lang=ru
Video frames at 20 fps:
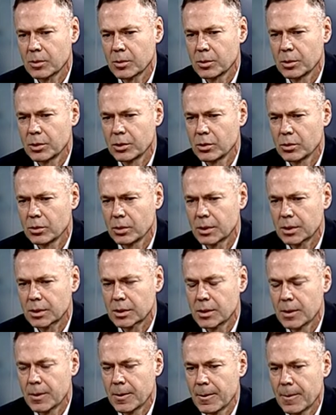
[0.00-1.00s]
июля
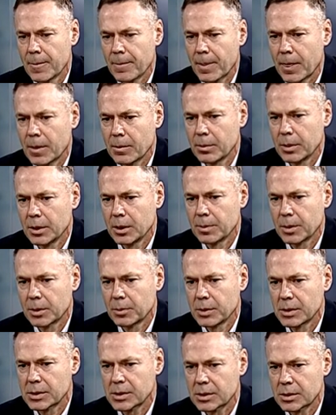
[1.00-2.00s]
были
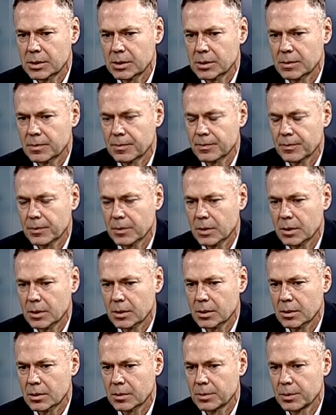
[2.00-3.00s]
подписаны
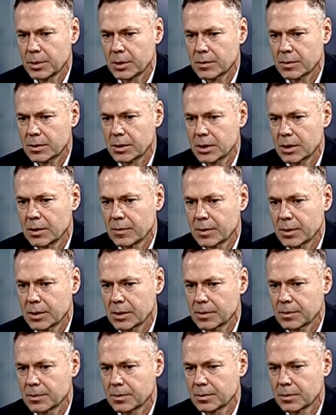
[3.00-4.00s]
первые
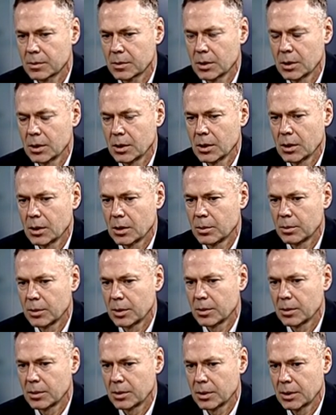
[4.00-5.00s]
договора. Мы
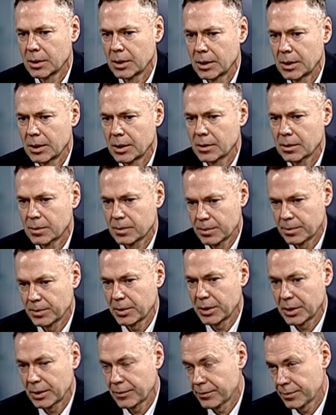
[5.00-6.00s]
дали,
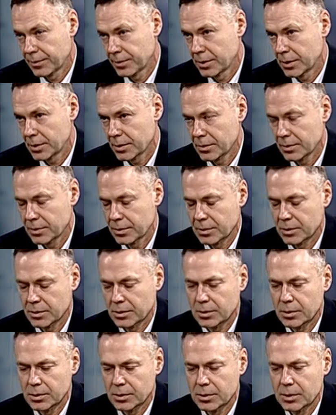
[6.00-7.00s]
приняв да,
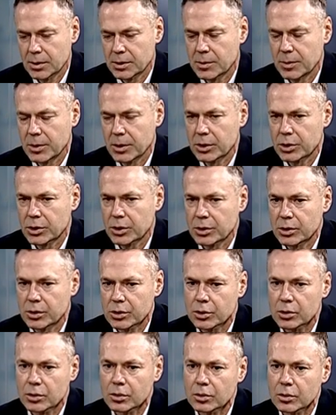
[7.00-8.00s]
для себя решение,
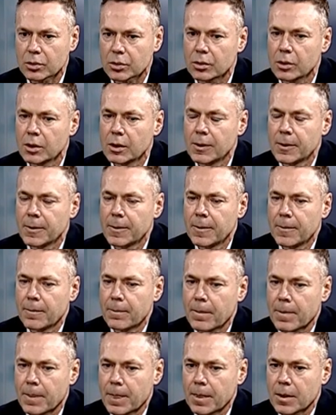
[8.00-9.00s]
что
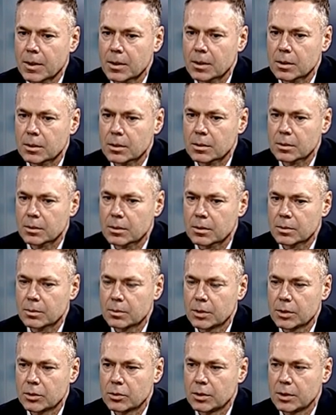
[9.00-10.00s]

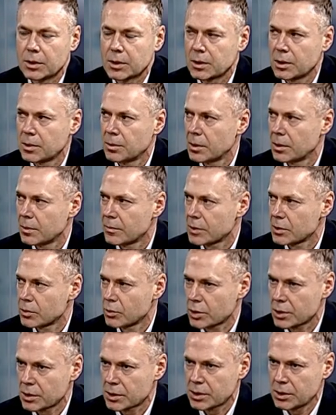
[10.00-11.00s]
мы туда имеем
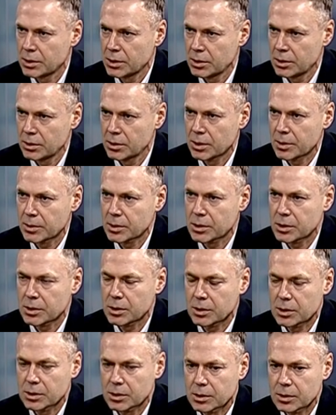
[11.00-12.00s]
возможность зайти,
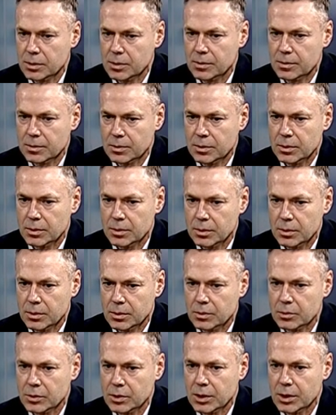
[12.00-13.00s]
нас
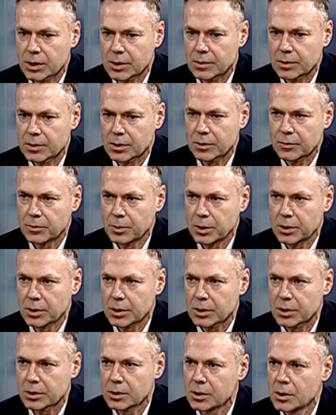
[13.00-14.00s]
устраивает
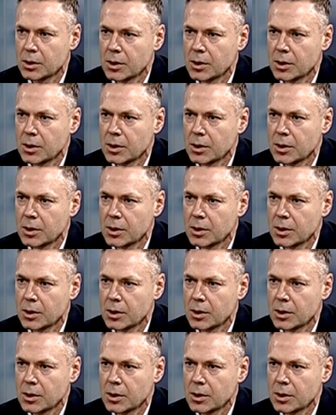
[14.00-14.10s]
арифметика